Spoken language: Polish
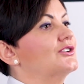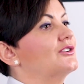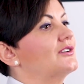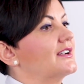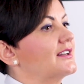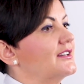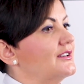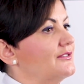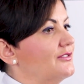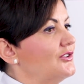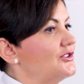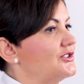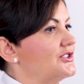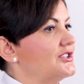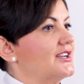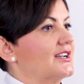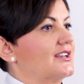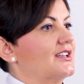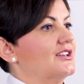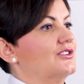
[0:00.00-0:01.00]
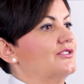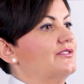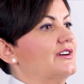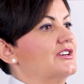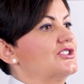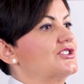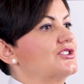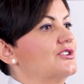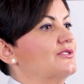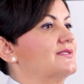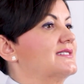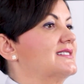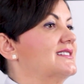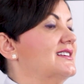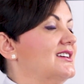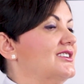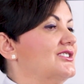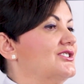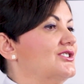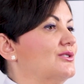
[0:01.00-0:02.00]
Dolegliwości, jakie towarzyszą
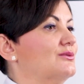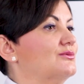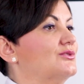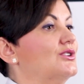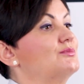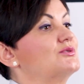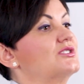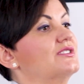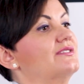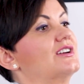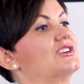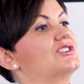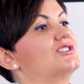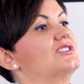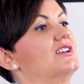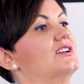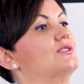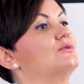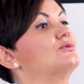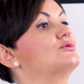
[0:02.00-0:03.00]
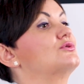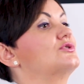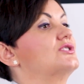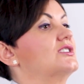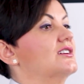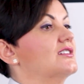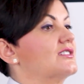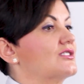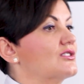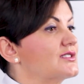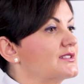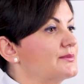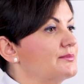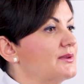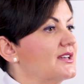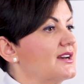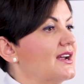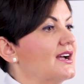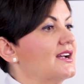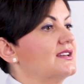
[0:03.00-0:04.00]
wzdęciom, to przeważnie uczucie
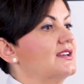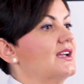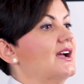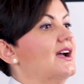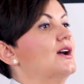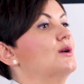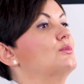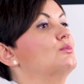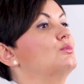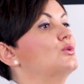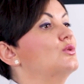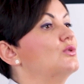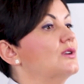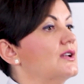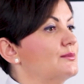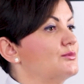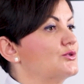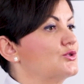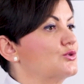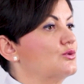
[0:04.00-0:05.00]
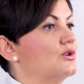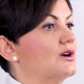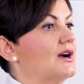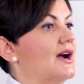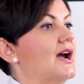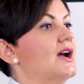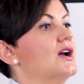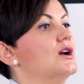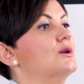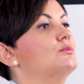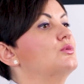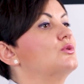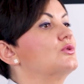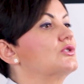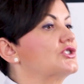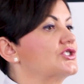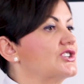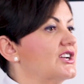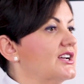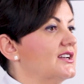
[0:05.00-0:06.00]
rozpierania, bóle brzucha,
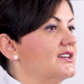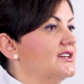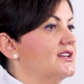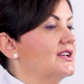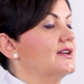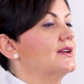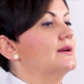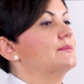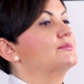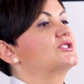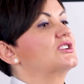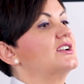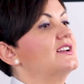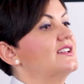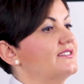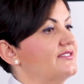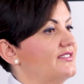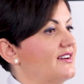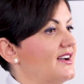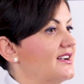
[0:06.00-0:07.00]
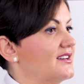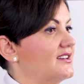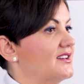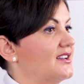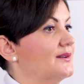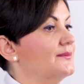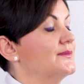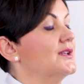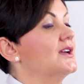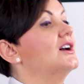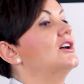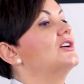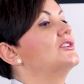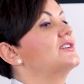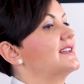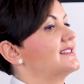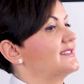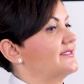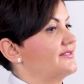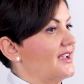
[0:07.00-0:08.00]
burczenie, przelewanie
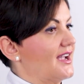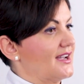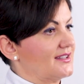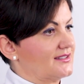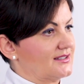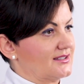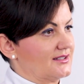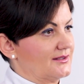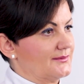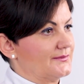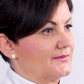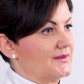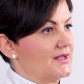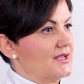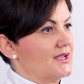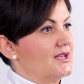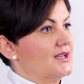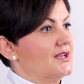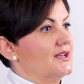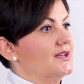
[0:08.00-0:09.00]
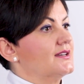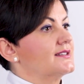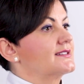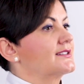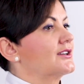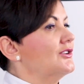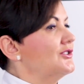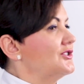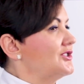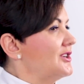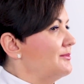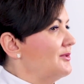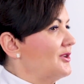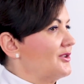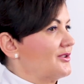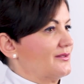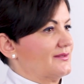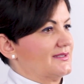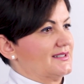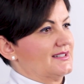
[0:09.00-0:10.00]
oraz wiatry. Skąd się
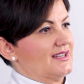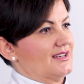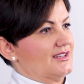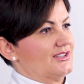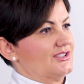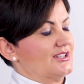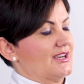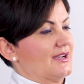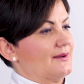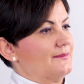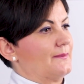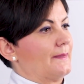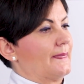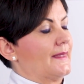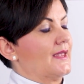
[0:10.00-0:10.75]
biorą wzdęcia?